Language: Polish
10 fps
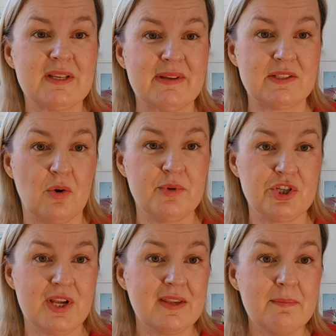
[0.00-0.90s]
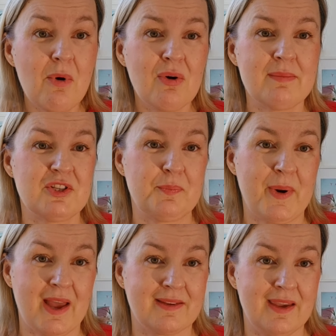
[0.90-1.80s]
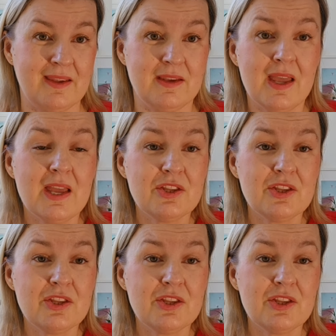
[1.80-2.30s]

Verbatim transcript: sama sobie, że ja nie mogę mieć pragnień,